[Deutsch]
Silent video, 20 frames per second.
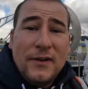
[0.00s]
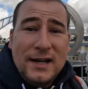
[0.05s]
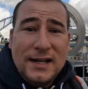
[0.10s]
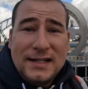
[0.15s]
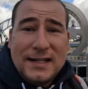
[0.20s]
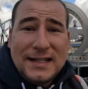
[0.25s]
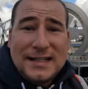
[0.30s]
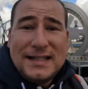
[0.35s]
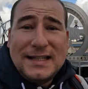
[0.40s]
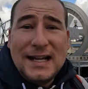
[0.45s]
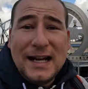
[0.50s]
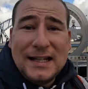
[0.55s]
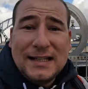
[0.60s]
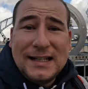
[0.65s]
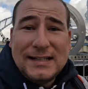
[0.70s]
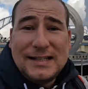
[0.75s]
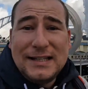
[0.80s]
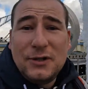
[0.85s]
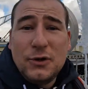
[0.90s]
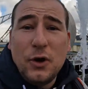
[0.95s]
weil in den letzten Jahren
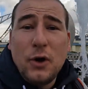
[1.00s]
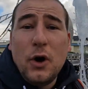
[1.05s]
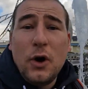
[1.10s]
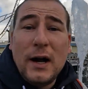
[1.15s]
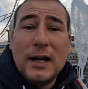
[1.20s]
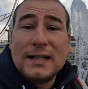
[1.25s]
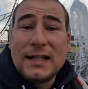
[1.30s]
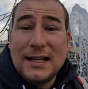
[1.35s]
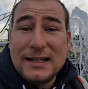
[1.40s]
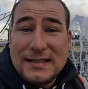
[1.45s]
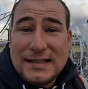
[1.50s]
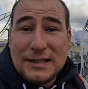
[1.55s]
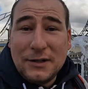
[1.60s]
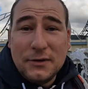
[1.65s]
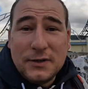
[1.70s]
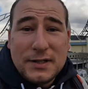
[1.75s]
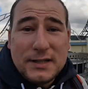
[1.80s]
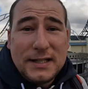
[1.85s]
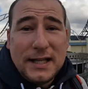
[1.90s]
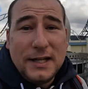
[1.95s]
hat sich doch auch
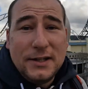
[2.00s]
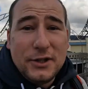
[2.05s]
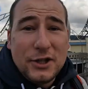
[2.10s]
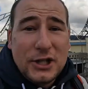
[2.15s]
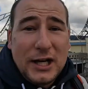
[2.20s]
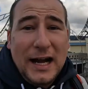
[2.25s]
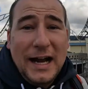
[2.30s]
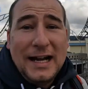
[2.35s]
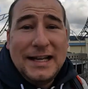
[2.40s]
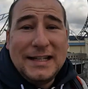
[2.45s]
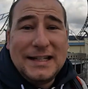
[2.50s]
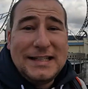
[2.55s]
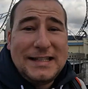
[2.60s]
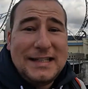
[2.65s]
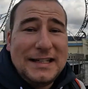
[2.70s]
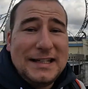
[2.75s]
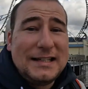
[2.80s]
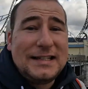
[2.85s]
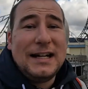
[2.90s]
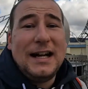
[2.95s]
attraktionstechnisch einiges
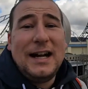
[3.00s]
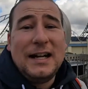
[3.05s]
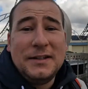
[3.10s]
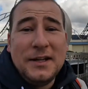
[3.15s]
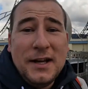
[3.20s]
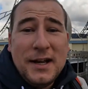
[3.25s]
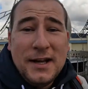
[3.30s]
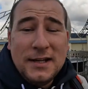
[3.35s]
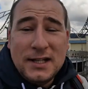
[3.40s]
hier getan.